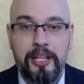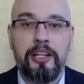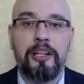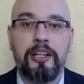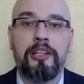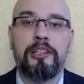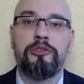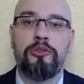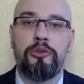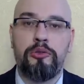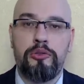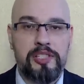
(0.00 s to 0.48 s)

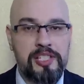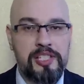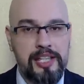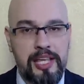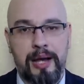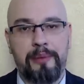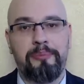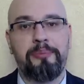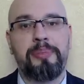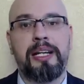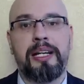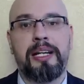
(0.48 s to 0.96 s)

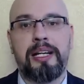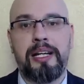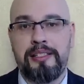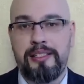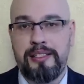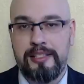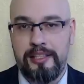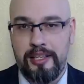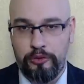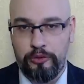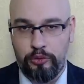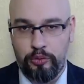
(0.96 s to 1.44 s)
Друзья, про
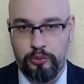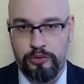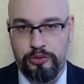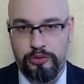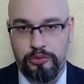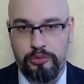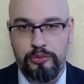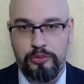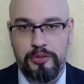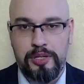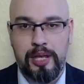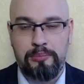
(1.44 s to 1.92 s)

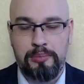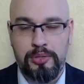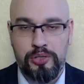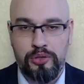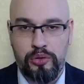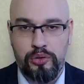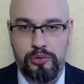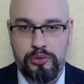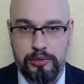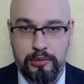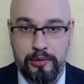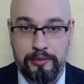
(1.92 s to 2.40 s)
Конституцию я,
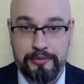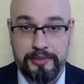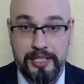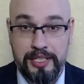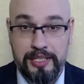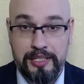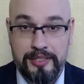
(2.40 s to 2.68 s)
безусловно,